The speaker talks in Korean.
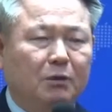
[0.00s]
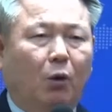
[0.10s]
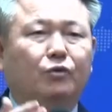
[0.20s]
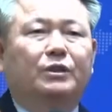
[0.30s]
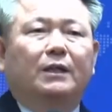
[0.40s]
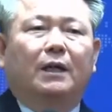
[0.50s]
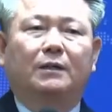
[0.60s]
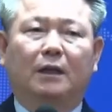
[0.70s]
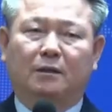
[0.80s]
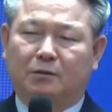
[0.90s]
언제까지
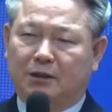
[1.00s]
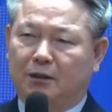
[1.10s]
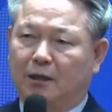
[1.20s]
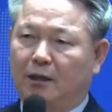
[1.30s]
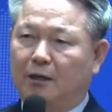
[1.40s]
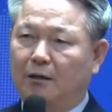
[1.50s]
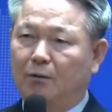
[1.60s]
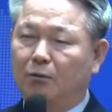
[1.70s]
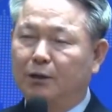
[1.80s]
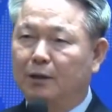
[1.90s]
갈 것인가
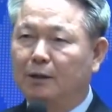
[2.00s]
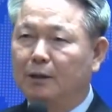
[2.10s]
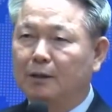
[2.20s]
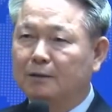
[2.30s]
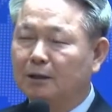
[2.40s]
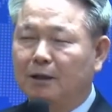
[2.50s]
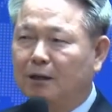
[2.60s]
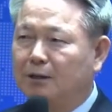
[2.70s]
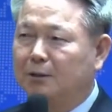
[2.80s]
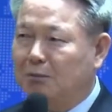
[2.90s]
우리가 생각을
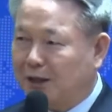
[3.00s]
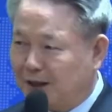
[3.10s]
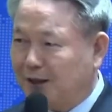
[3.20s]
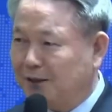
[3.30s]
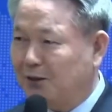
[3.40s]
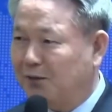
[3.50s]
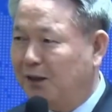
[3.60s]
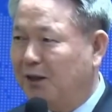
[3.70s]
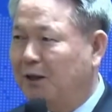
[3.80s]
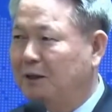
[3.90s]
하지 말아야
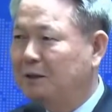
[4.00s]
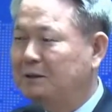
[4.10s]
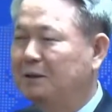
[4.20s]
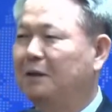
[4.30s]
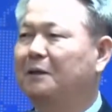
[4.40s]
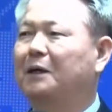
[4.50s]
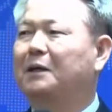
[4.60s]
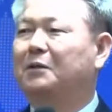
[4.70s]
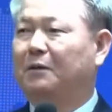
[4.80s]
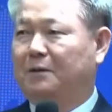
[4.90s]
되는데 생각을
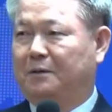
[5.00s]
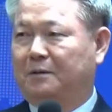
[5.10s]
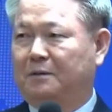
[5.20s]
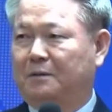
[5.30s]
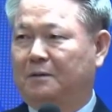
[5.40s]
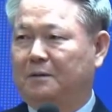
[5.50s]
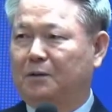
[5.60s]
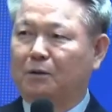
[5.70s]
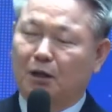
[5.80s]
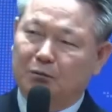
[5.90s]
하게 돼요.
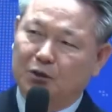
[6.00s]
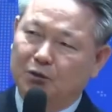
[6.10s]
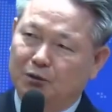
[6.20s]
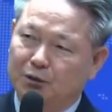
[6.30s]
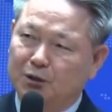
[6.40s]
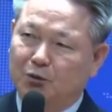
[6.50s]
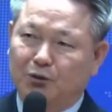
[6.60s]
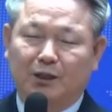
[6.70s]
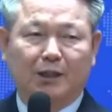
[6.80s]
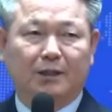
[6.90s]
저 사람이 저 열심이
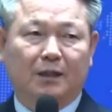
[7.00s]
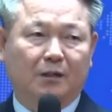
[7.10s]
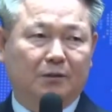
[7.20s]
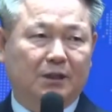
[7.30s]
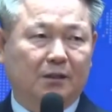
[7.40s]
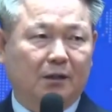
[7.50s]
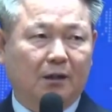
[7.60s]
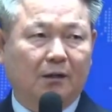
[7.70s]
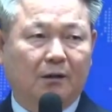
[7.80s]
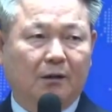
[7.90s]
언제까지 갈 것인가.
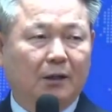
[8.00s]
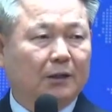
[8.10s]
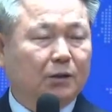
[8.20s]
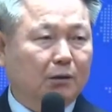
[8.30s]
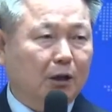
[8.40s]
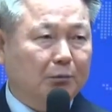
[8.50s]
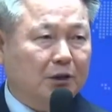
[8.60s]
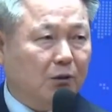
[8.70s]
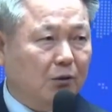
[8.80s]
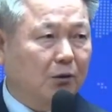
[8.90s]
저 사람이
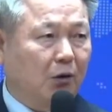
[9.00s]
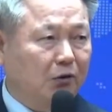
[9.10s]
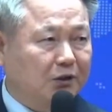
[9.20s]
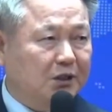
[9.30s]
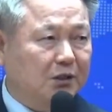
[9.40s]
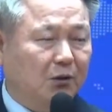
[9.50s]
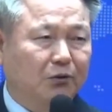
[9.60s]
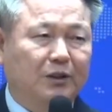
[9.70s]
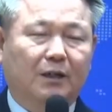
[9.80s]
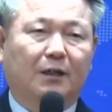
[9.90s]
저런 헌신이
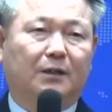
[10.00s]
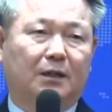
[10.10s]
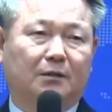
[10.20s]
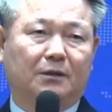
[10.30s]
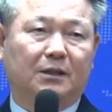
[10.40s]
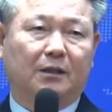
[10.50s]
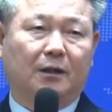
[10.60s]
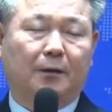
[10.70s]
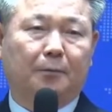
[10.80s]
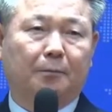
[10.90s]
언제까지 갈
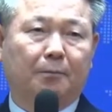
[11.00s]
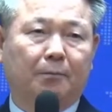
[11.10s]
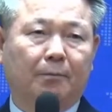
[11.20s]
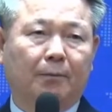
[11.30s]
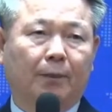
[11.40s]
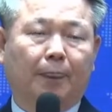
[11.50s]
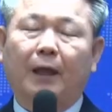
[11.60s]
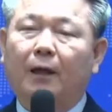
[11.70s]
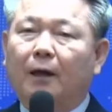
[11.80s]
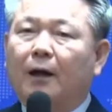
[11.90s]
것인가?
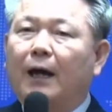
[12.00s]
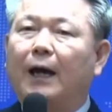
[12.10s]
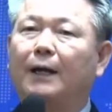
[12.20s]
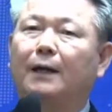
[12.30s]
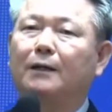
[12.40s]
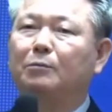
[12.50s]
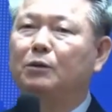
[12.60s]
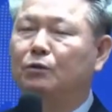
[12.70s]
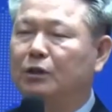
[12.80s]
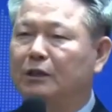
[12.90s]
근데
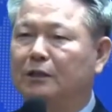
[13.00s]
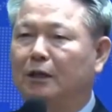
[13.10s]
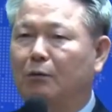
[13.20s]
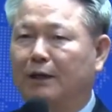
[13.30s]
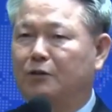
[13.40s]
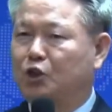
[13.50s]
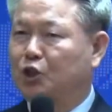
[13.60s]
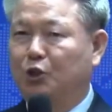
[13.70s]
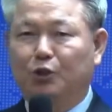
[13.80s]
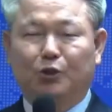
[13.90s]
하나님은 인간과는
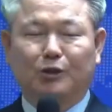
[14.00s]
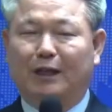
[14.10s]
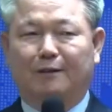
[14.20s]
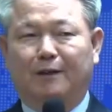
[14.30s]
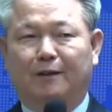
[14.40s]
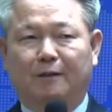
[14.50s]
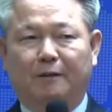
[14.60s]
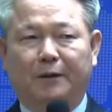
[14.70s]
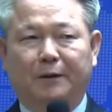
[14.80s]
전혀 다르다는 거예요.